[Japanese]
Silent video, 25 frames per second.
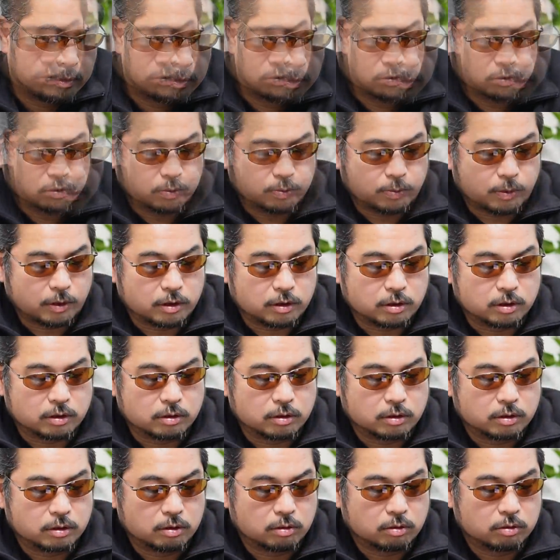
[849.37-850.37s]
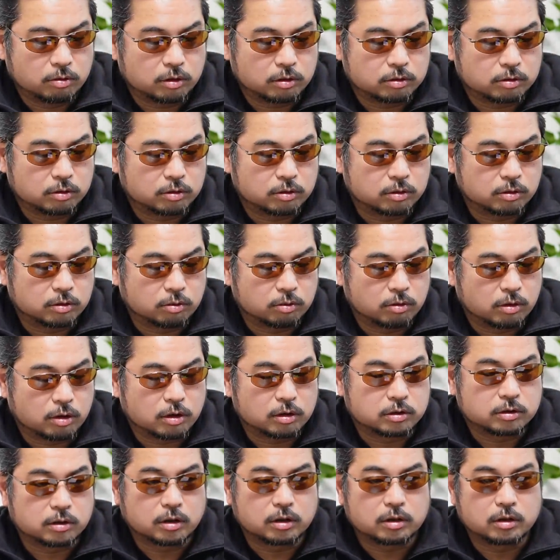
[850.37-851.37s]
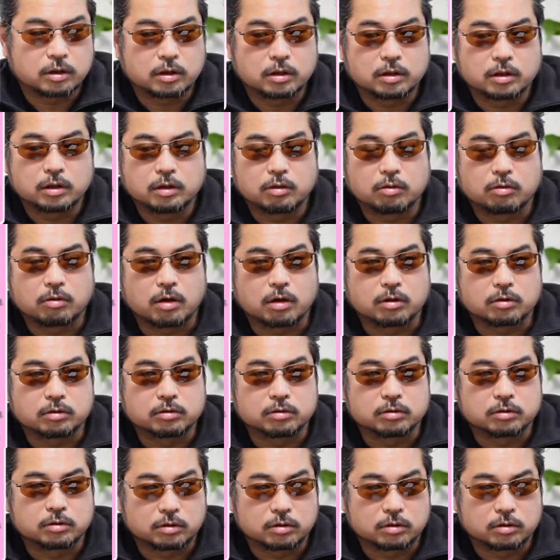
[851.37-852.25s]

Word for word: うんうん、やっぱりいろんな人にお願いされて絵を描